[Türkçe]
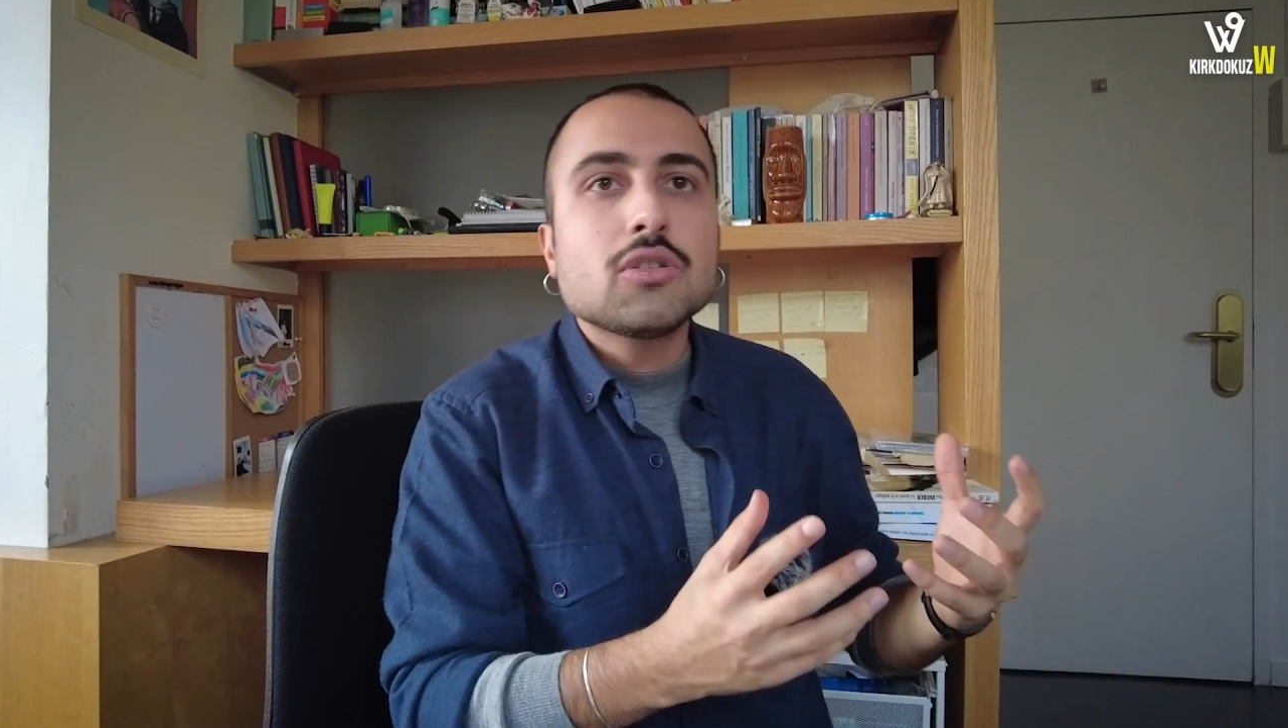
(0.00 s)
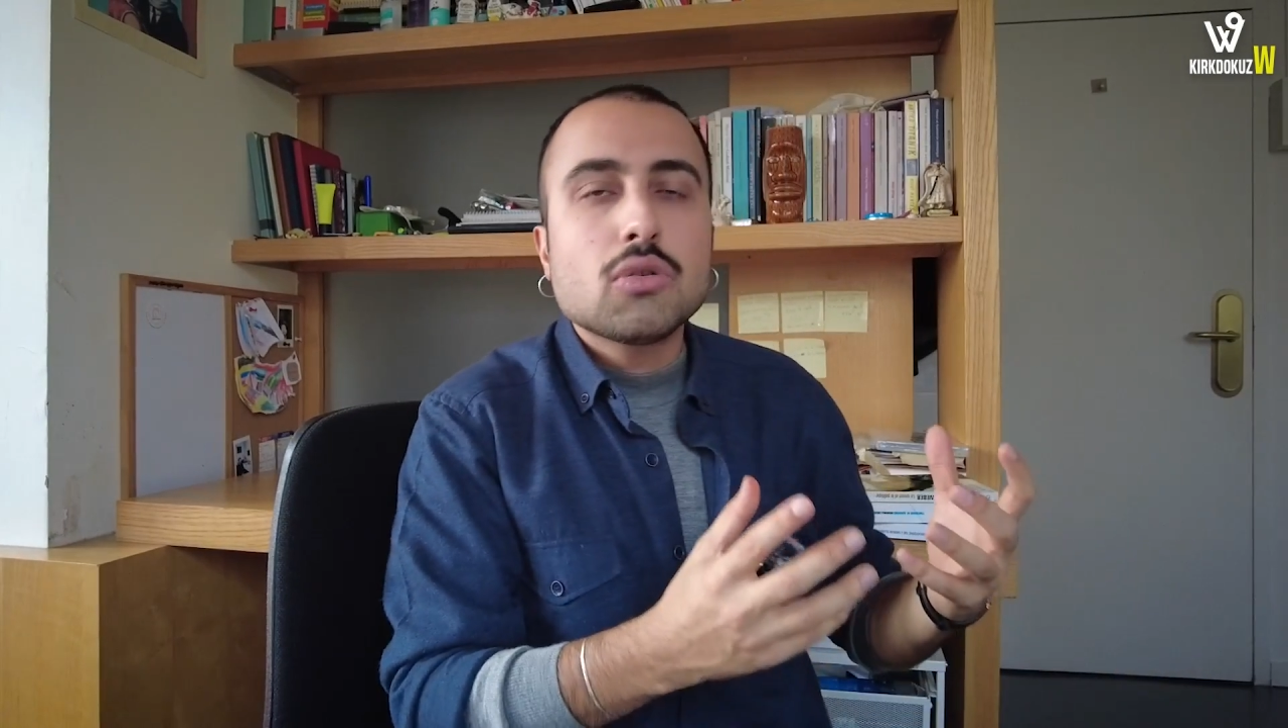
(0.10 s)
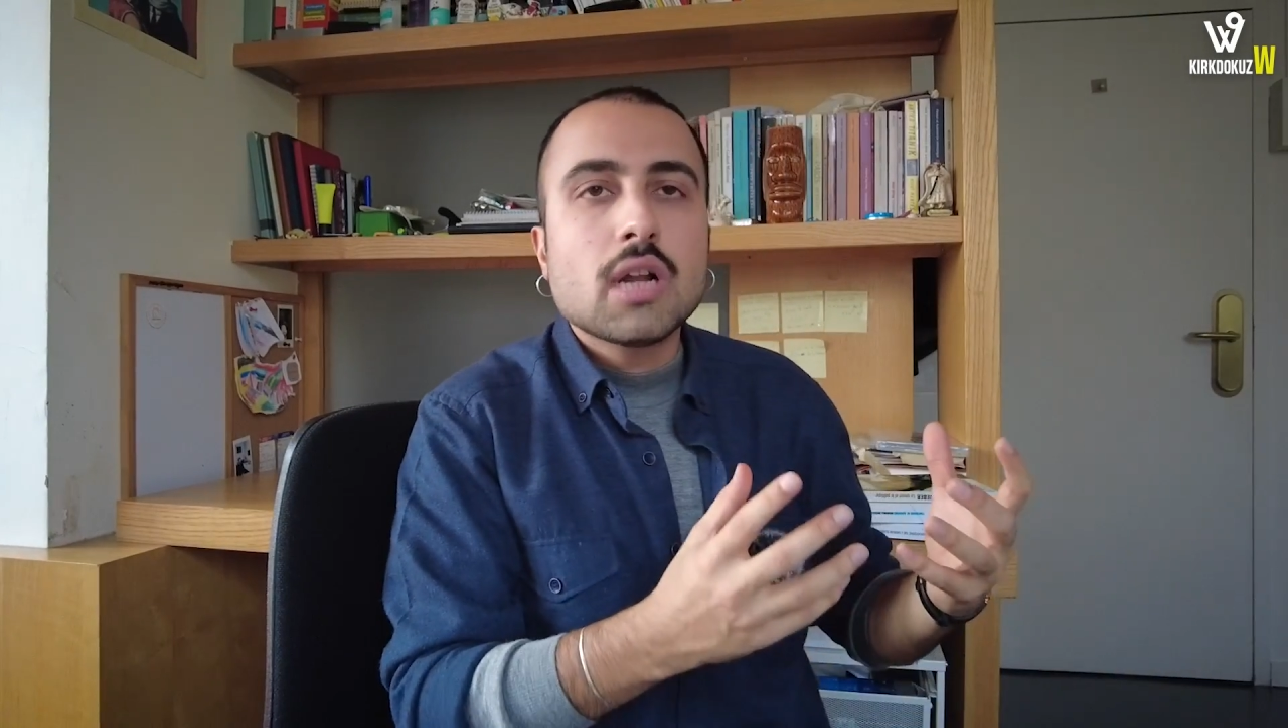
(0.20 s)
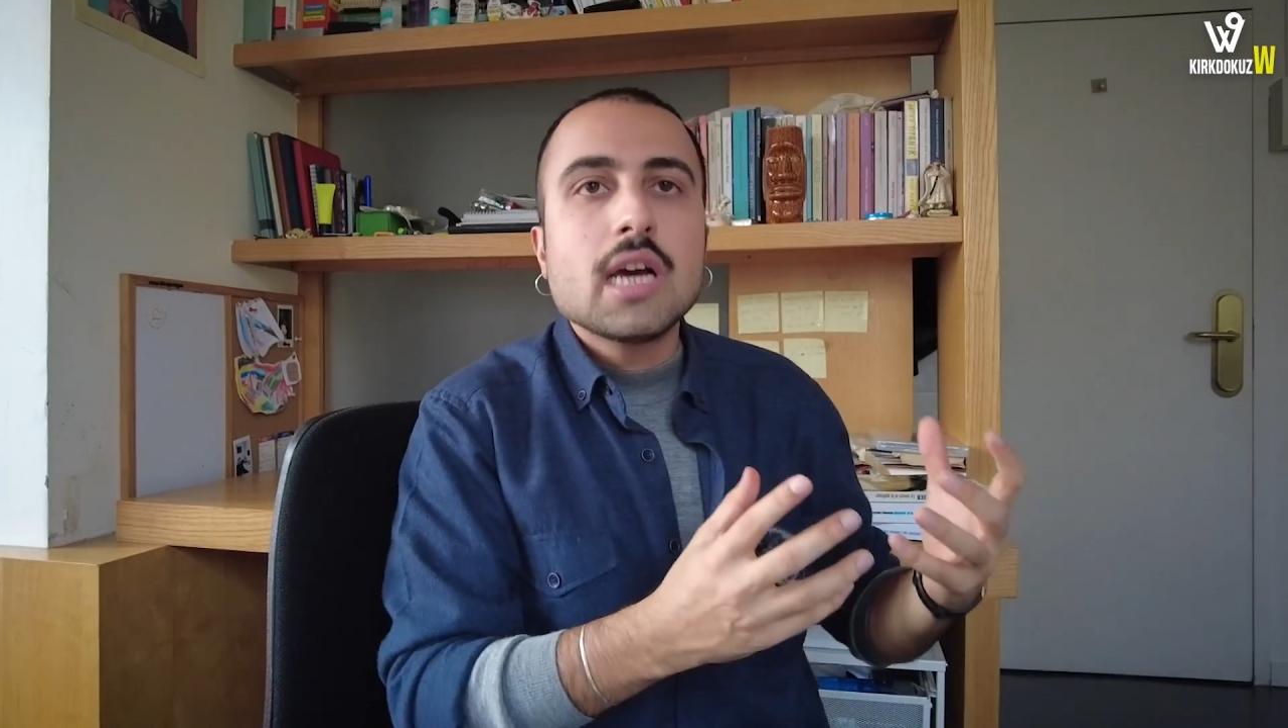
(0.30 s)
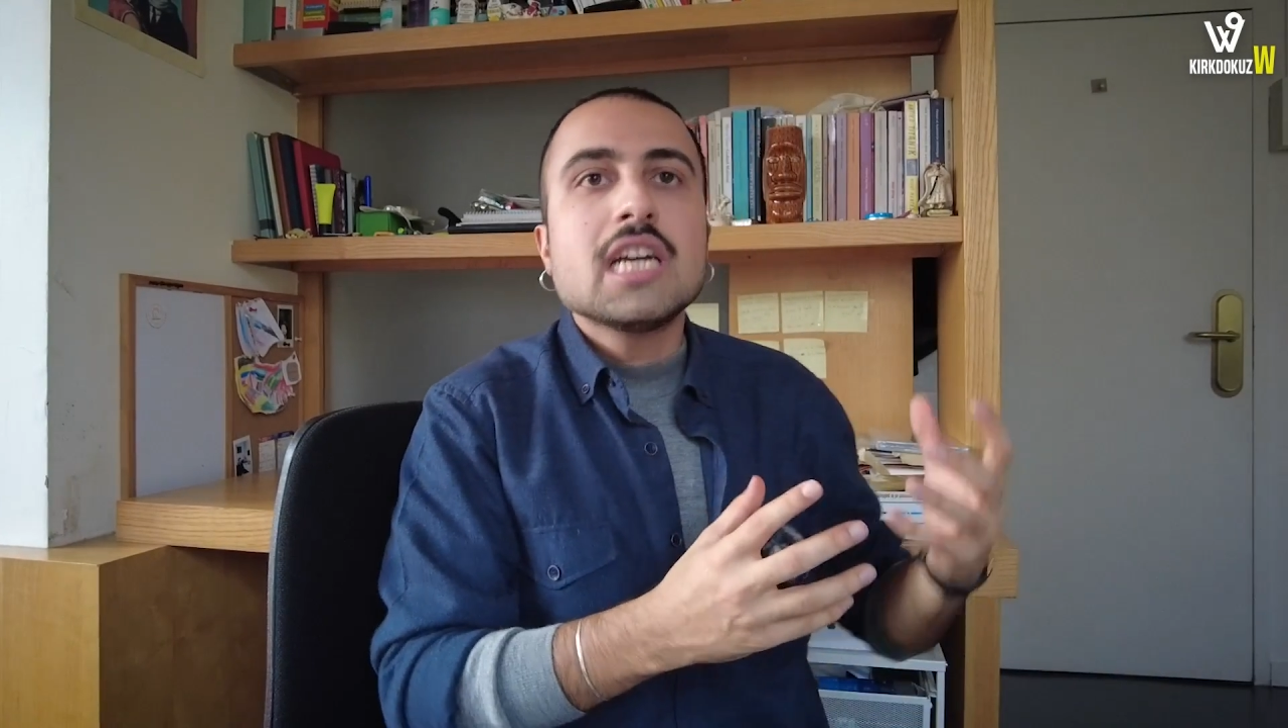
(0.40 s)

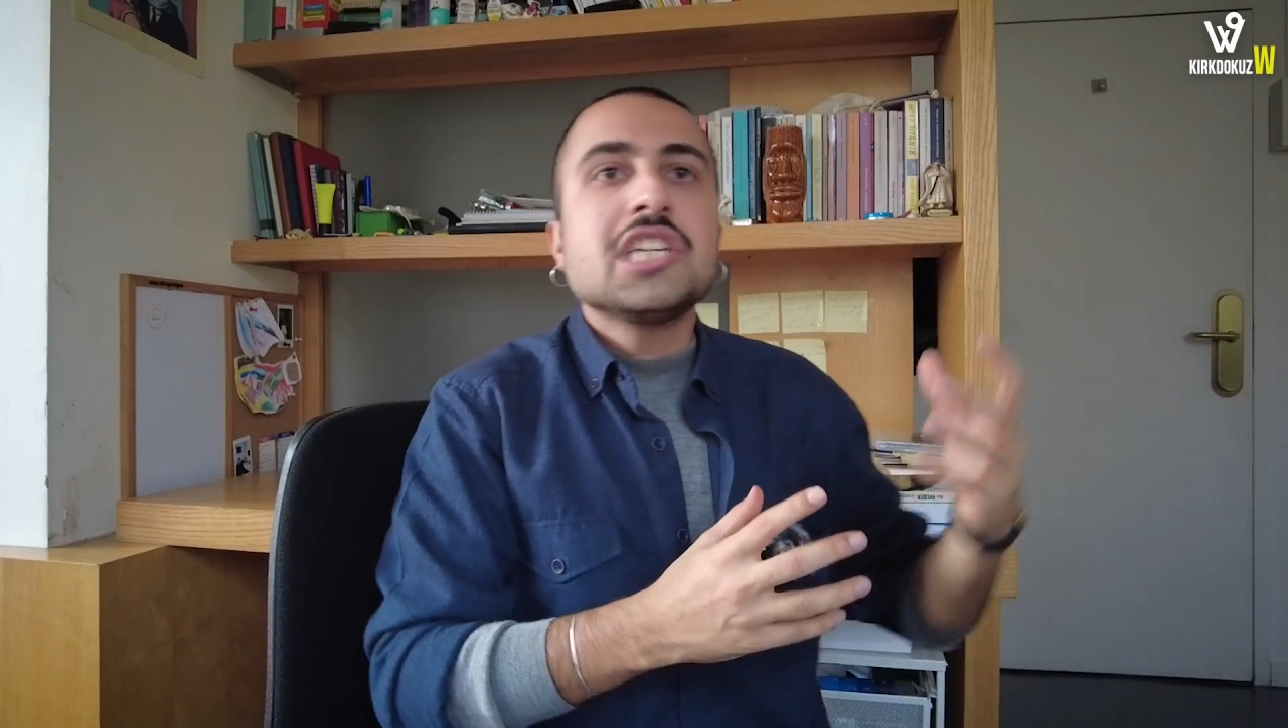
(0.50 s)
sonra